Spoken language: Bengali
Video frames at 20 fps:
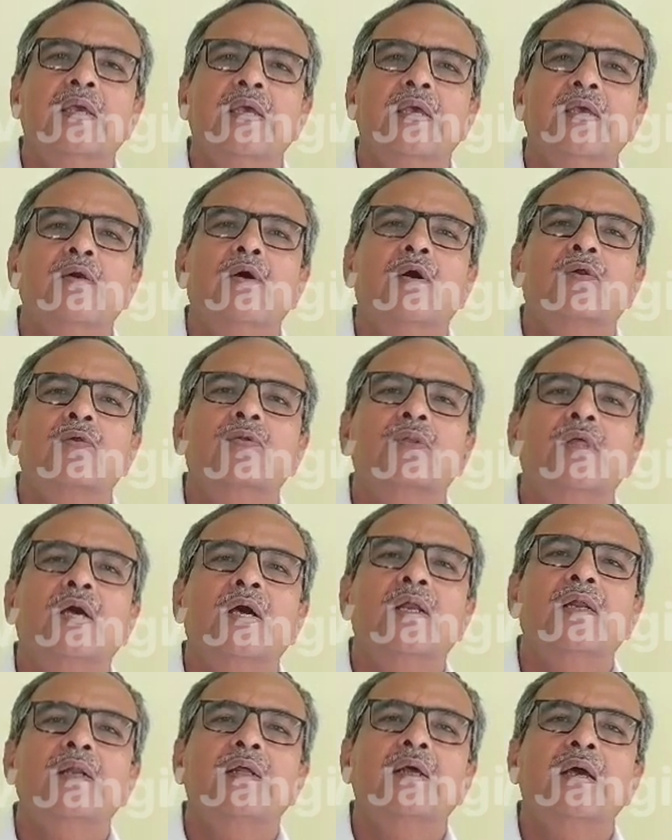এই
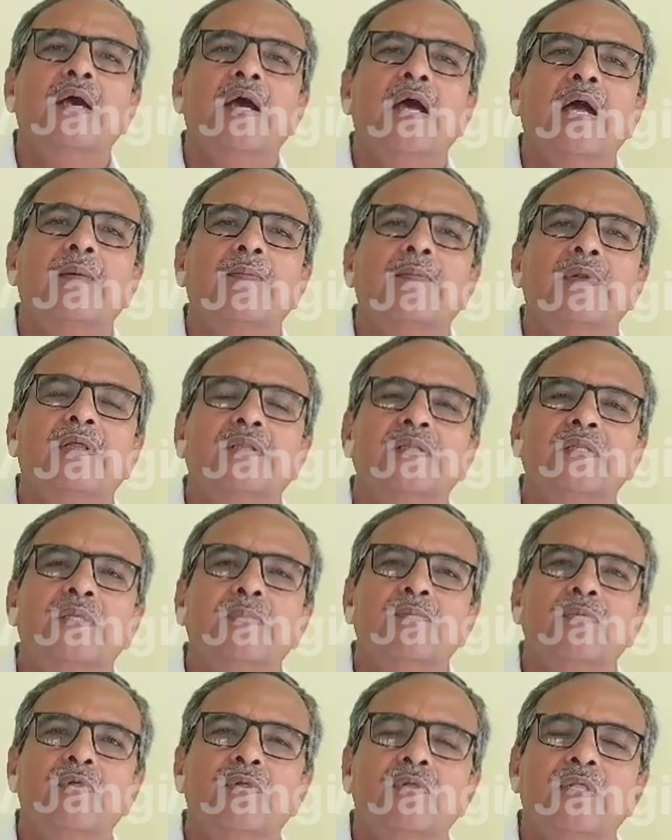ঘটনার আমরা
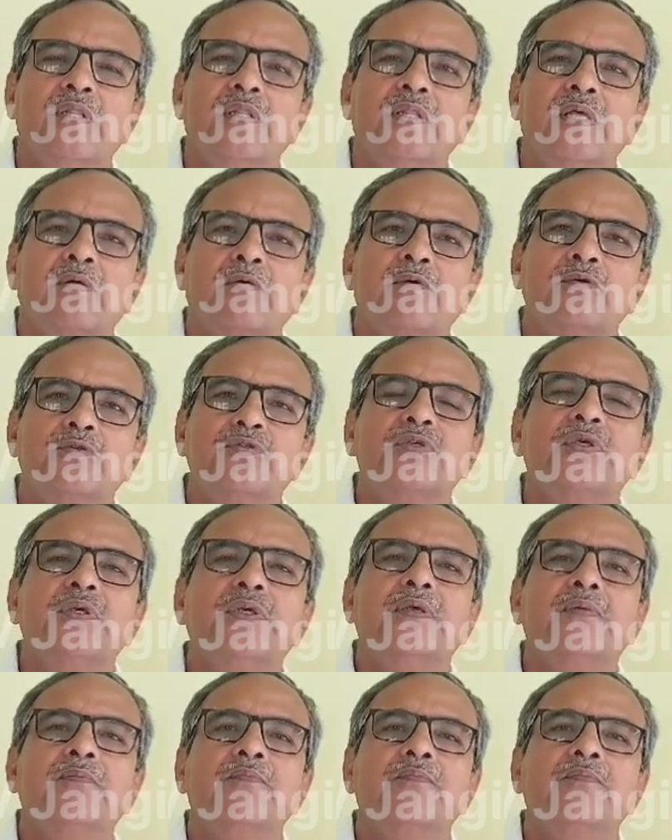তীব্র নিন্দা করছি